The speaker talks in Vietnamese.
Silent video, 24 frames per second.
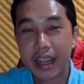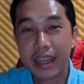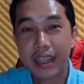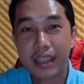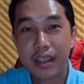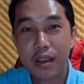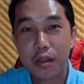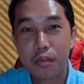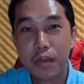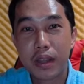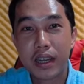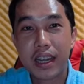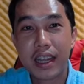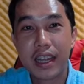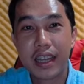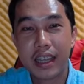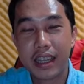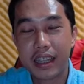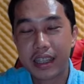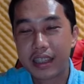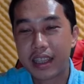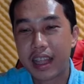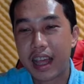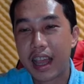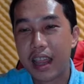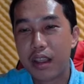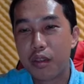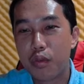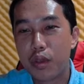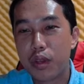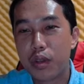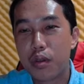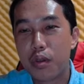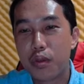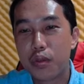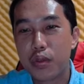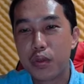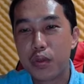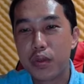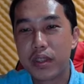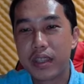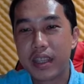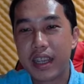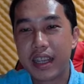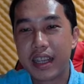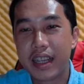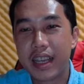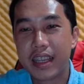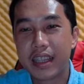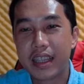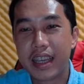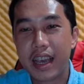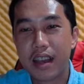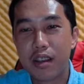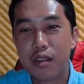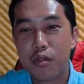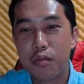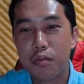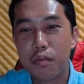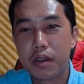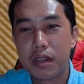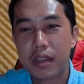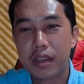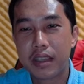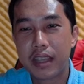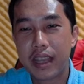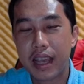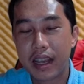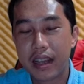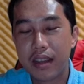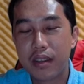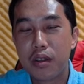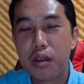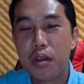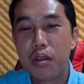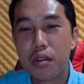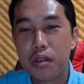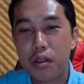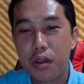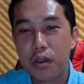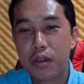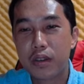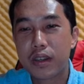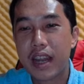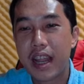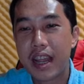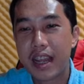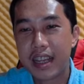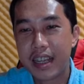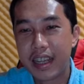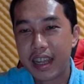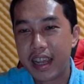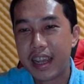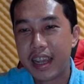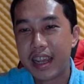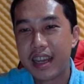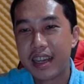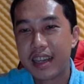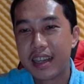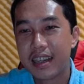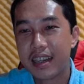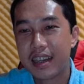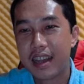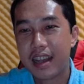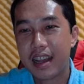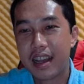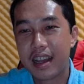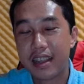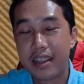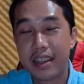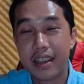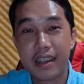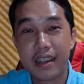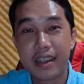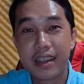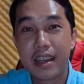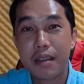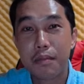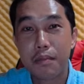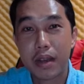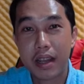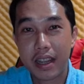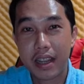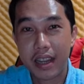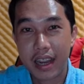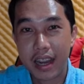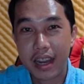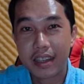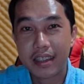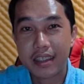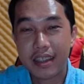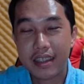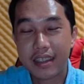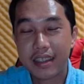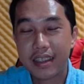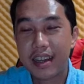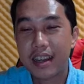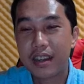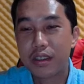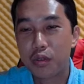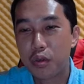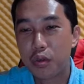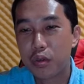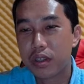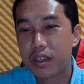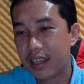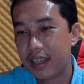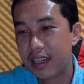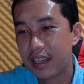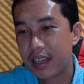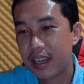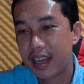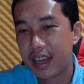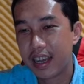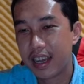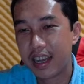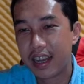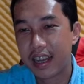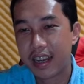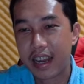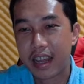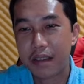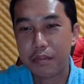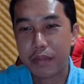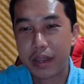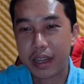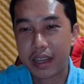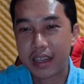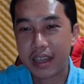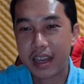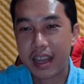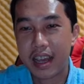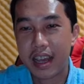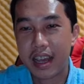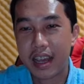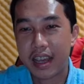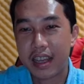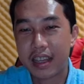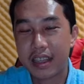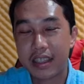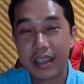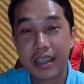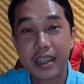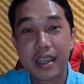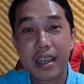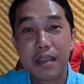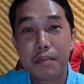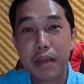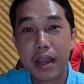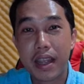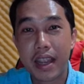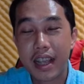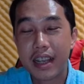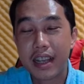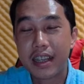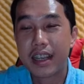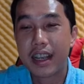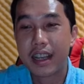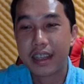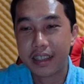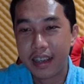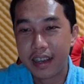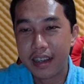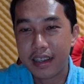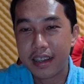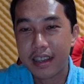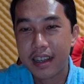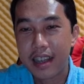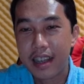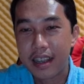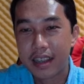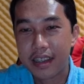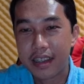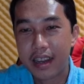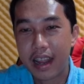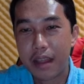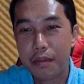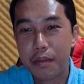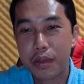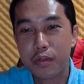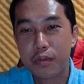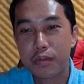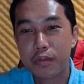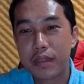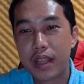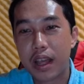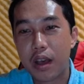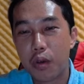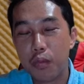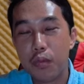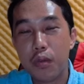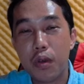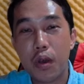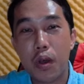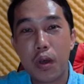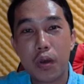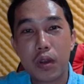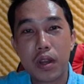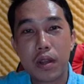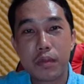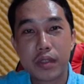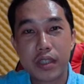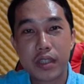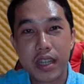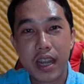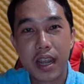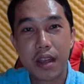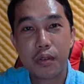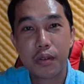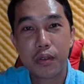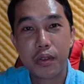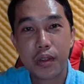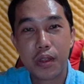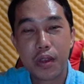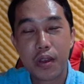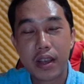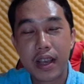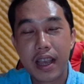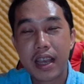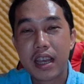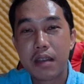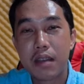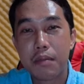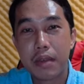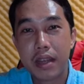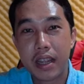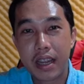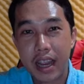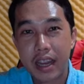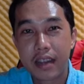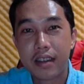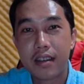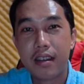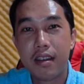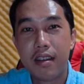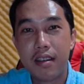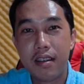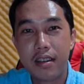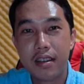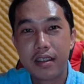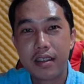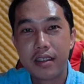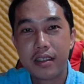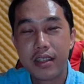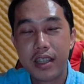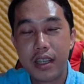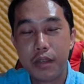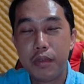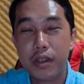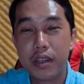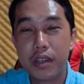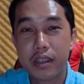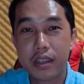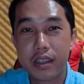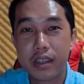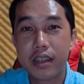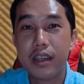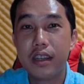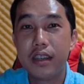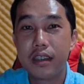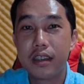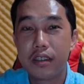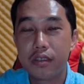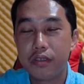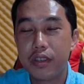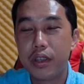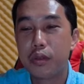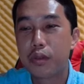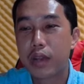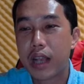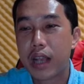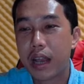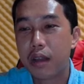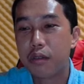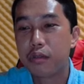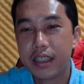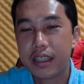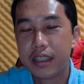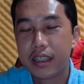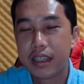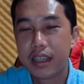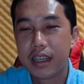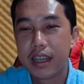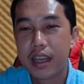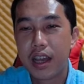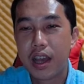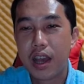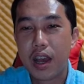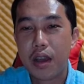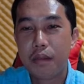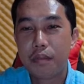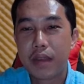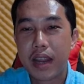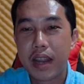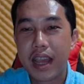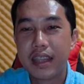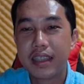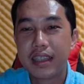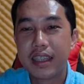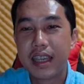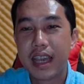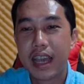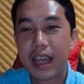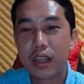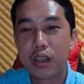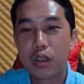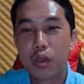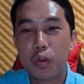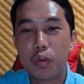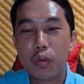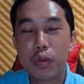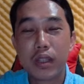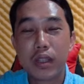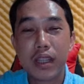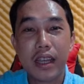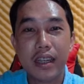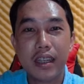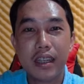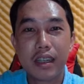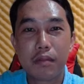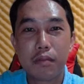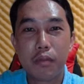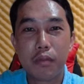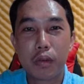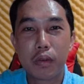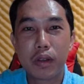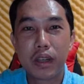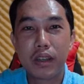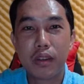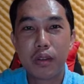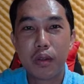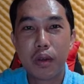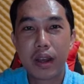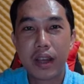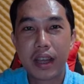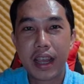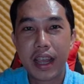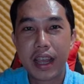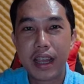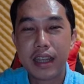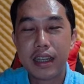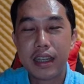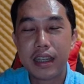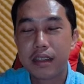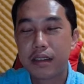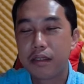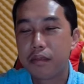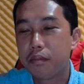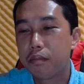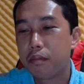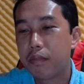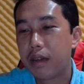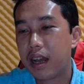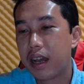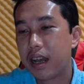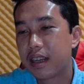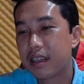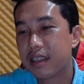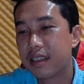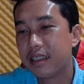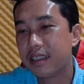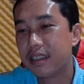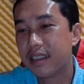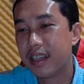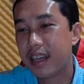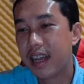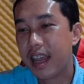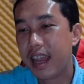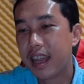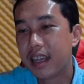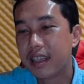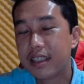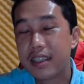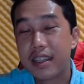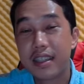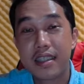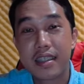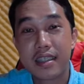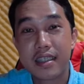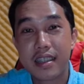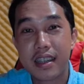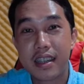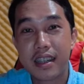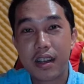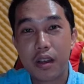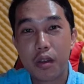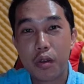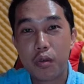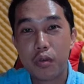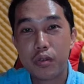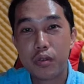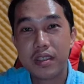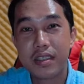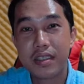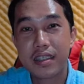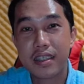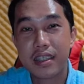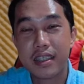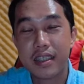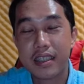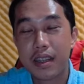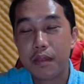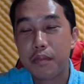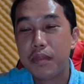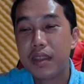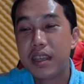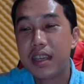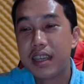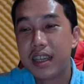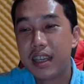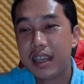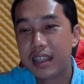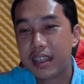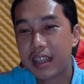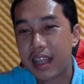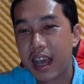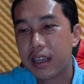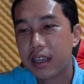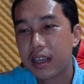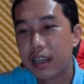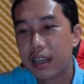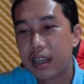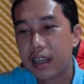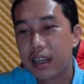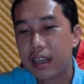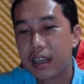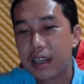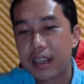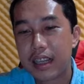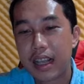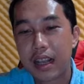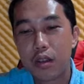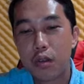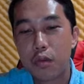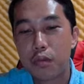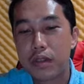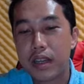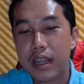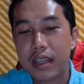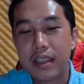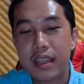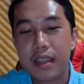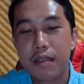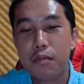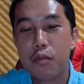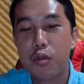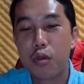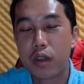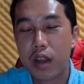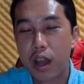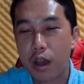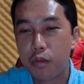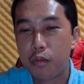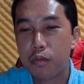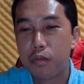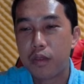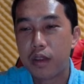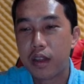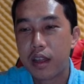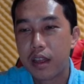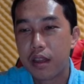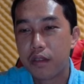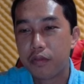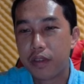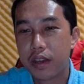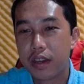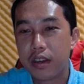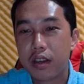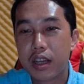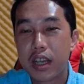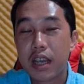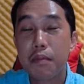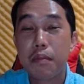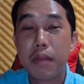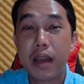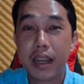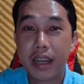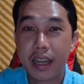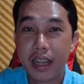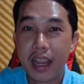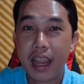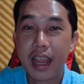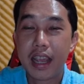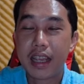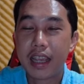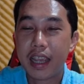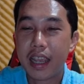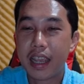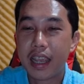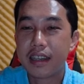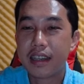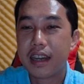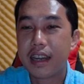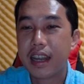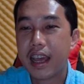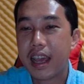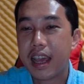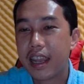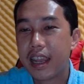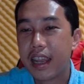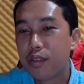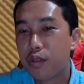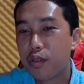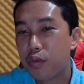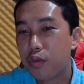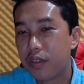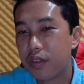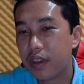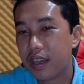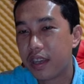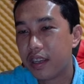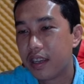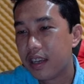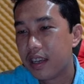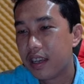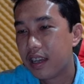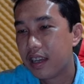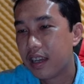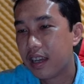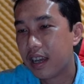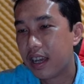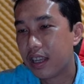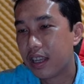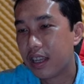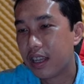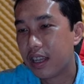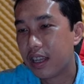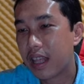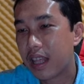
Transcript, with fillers: không biết là hiện tại quý cô chú anh chị khán giả của mình vẫn có còn đang nghe à, những cái bài hát trên kênh của cường à, đặc biệt là những cái bài hát gần nhất để mà chúng ta ủng hộ làm sao cho các cái bài hát đó chiếm được những cái lượt view cao nhất hôm nay thì hãy cũng có thấy được một cái đoạn ngắn mà cường hát trên sân khấu chương trình nhâm nhi guitar đó, à, ca khúc trái tim mùa đông phải nói cái bài này hát nghe rất là hay quý vị à, chúng